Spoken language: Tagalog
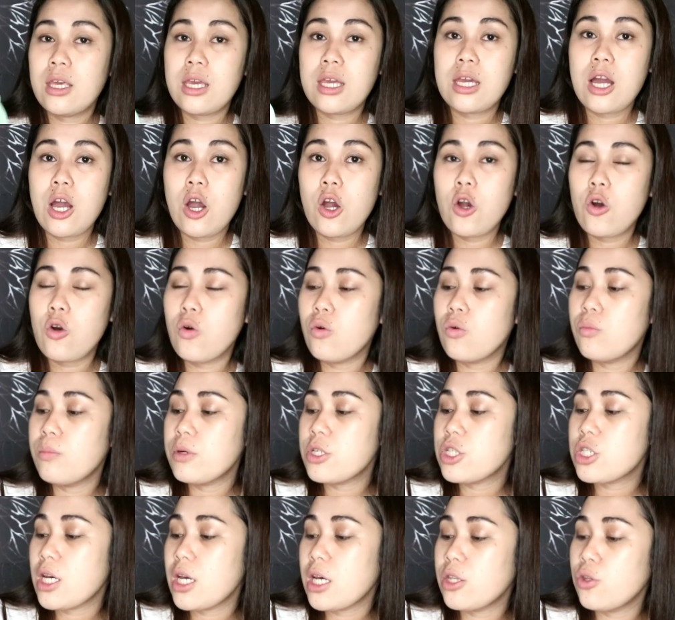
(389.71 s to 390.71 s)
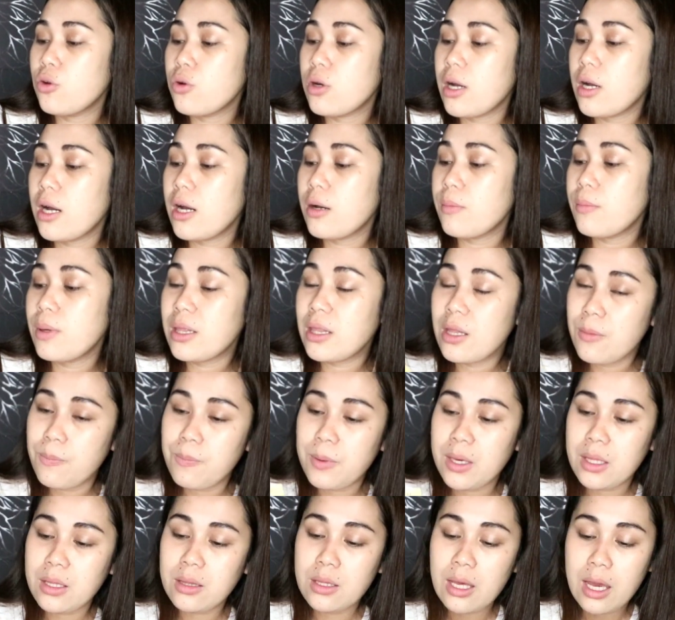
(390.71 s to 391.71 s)
ikaw kung masyado kang
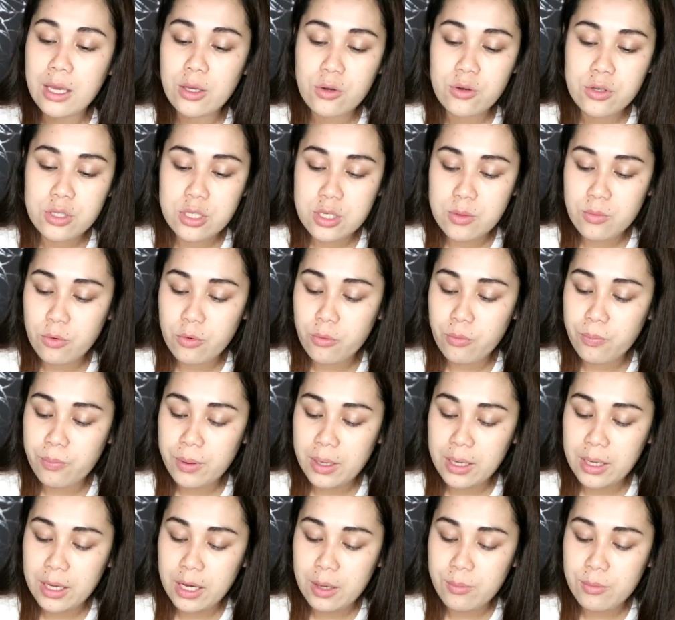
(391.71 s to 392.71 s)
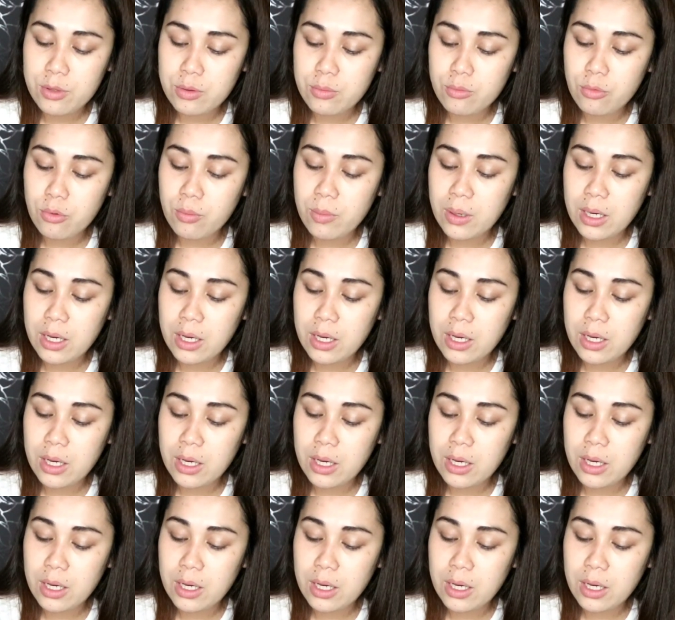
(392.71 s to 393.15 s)
matipid, ayusin mo paggamit mo.